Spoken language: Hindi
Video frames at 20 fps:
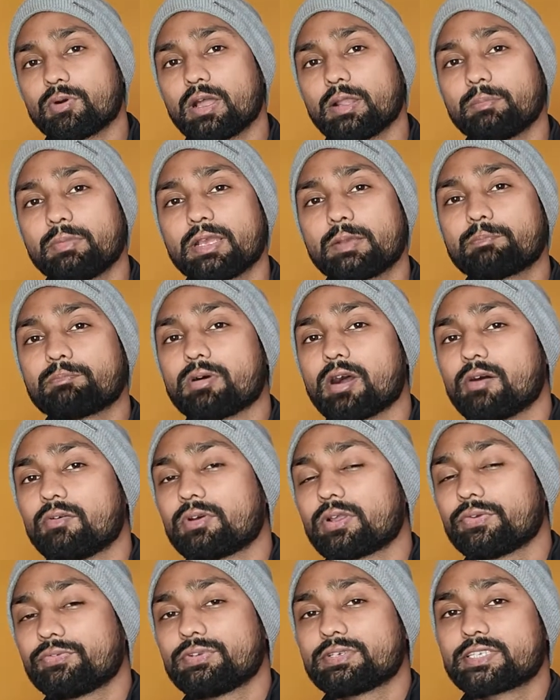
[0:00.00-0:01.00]
मोबाइल में एक
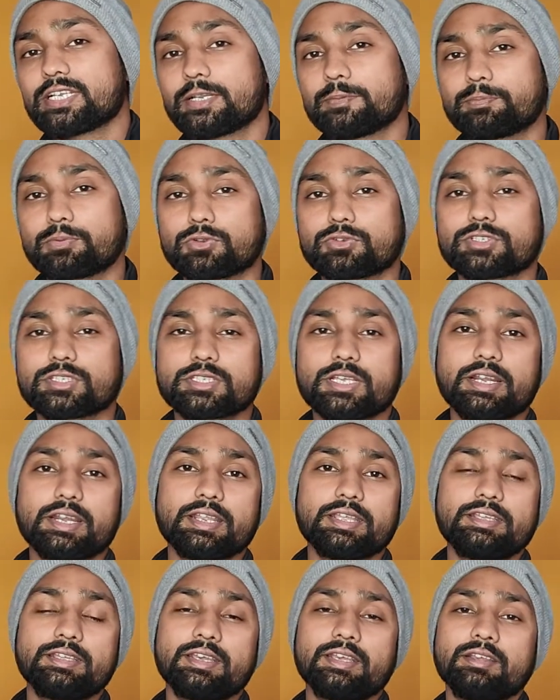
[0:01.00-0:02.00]
पावर इफिशेंट
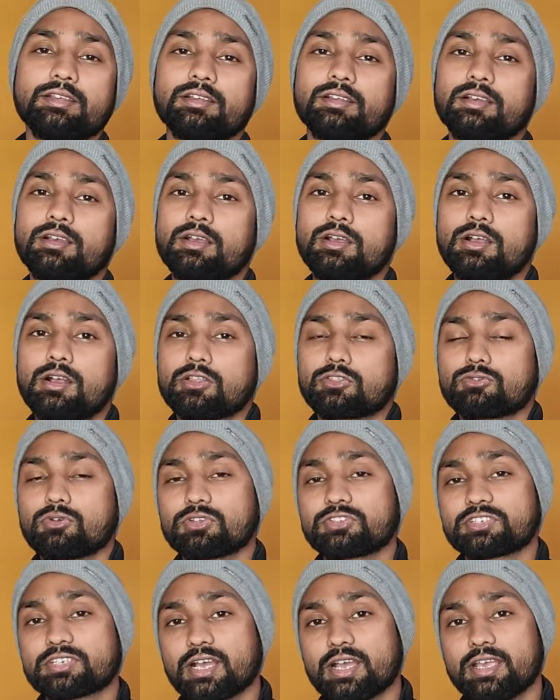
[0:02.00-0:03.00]
प्रोसेसर नहीं है
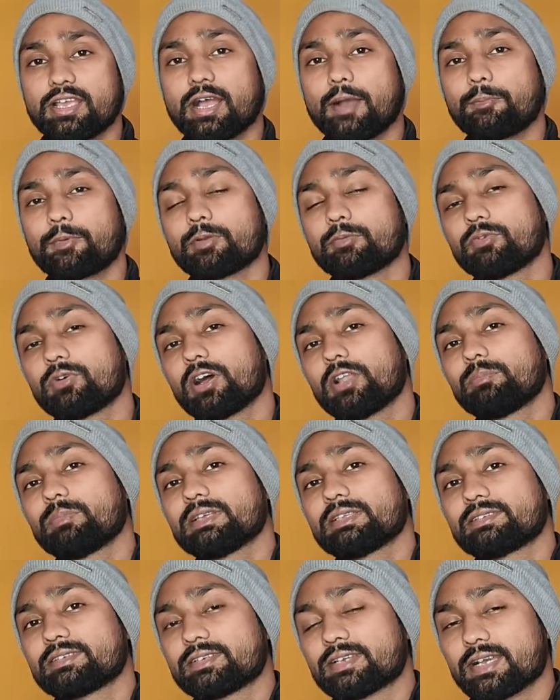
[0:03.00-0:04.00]
तो चाहे आपके
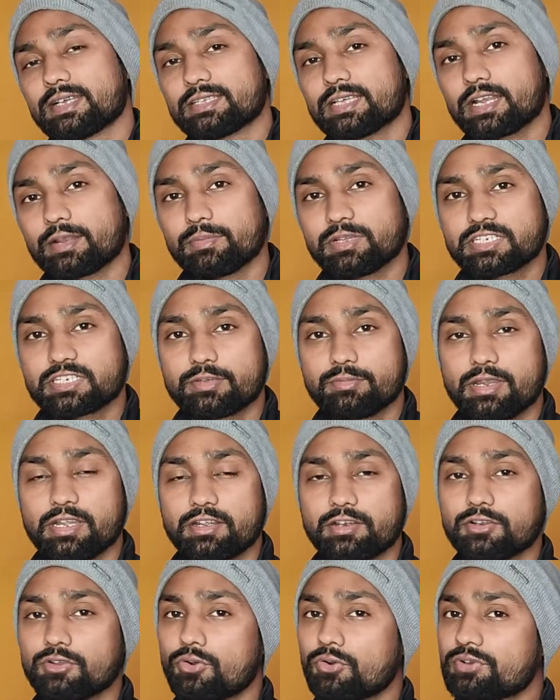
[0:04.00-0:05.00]
मोबाइल में छः हज़ार एम की
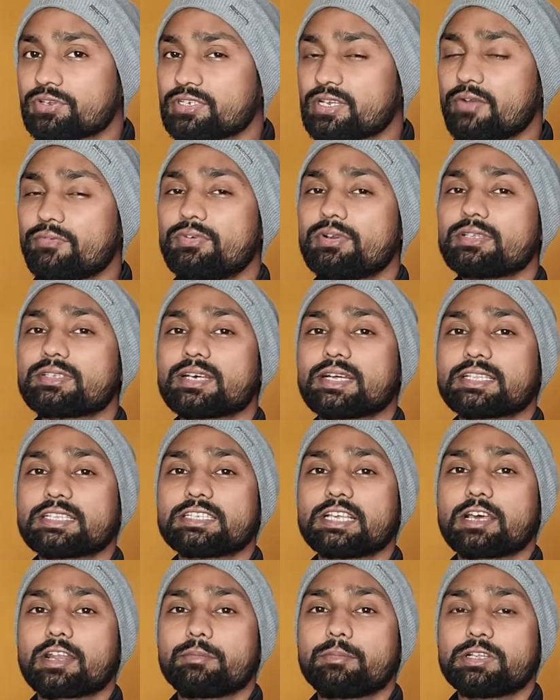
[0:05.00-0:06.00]
बैटरी हो या फिर
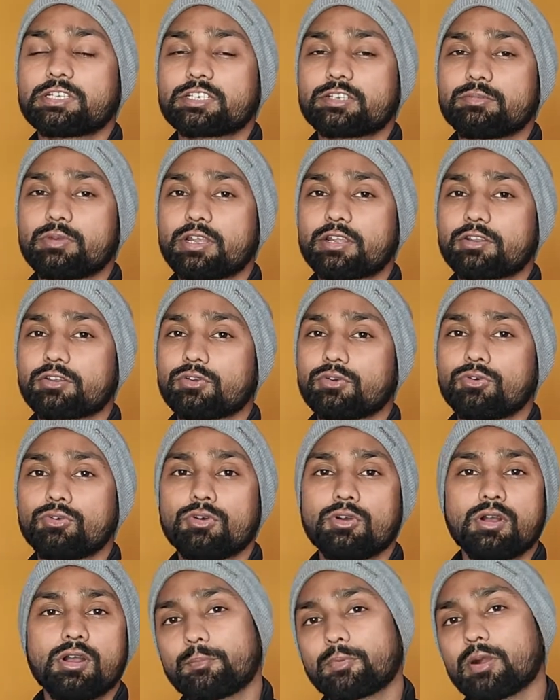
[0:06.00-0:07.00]
सात हज़ार एम की बैटरी
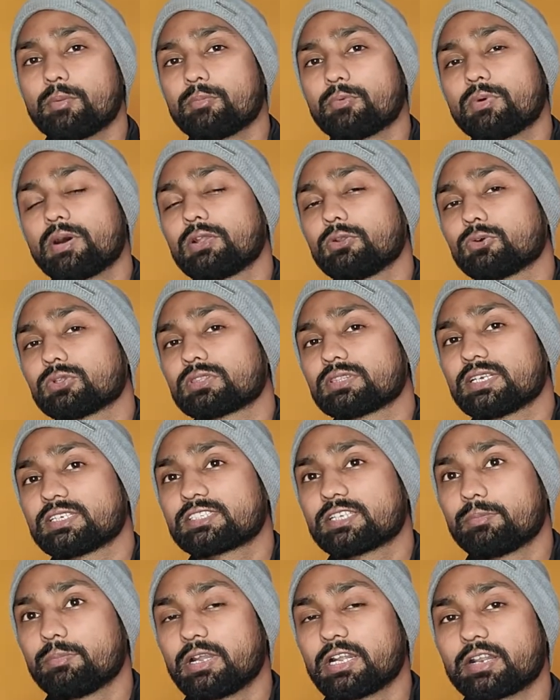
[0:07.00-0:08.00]
हो आपका मोबाइल
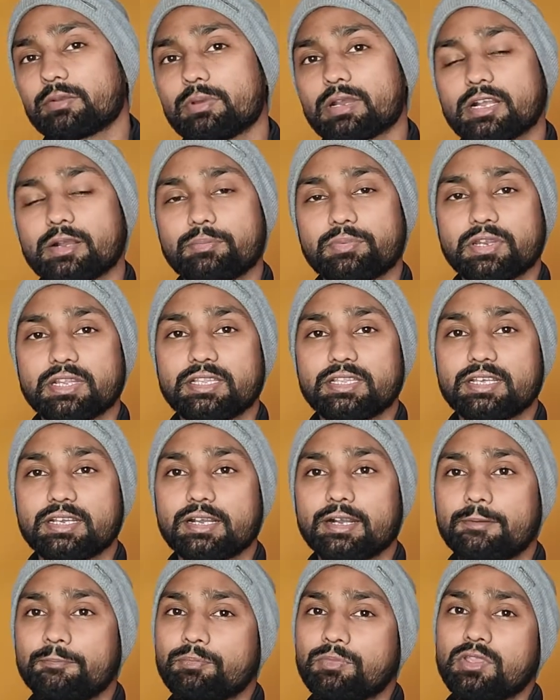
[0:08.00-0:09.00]
उतना अच्छा बैटरी बैकअप
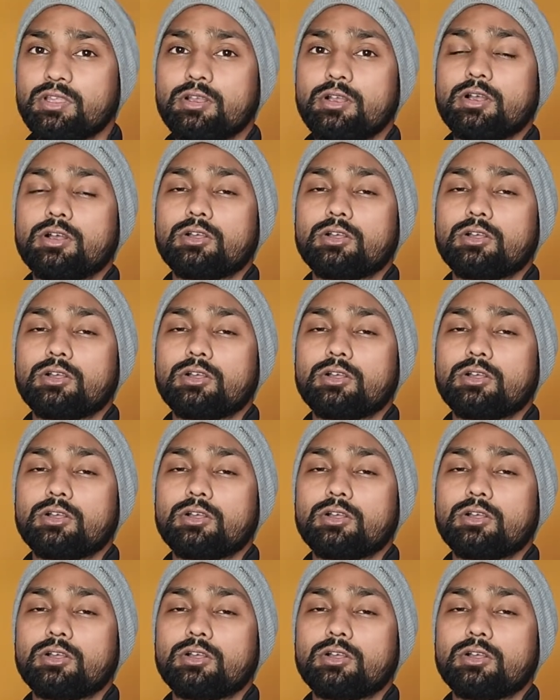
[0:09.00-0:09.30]
नहीं देगा